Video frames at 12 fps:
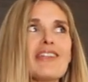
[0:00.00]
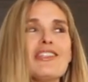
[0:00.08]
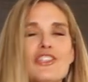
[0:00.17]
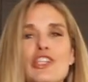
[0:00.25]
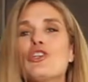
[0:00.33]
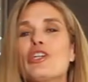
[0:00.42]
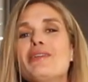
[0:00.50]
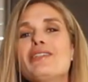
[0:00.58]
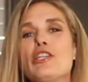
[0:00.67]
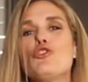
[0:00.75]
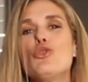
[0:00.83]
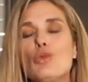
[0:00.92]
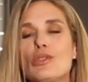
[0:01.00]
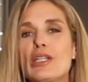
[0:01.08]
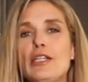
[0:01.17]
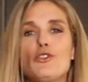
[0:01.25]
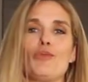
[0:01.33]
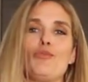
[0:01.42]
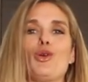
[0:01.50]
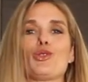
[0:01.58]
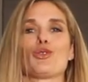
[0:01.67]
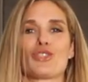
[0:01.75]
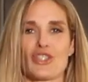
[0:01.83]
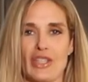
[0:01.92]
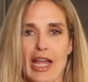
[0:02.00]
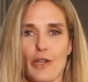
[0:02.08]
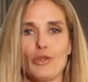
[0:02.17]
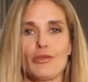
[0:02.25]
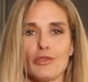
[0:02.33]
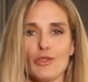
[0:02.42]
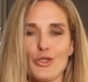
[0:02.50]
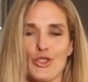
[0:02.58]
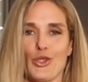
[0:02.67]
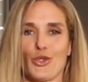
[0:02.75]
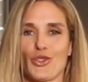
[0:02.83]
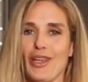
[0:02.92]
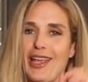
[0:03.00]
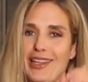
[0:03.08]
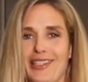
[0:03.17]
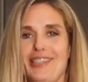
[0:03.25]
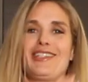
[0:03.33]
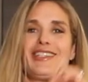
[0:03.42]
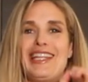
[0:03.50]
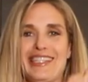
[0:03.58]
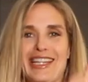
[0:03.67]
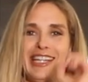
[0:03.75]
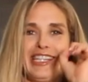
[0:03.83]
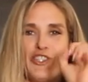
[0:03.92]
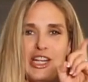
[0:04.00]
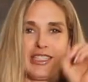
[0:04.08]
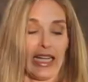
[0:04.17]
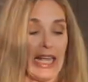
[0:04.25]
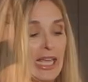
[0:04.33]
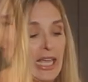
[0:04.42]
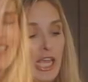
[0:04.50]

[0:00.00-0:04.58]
sicuramente nutrito in modo sano, gustoso ed intelligente.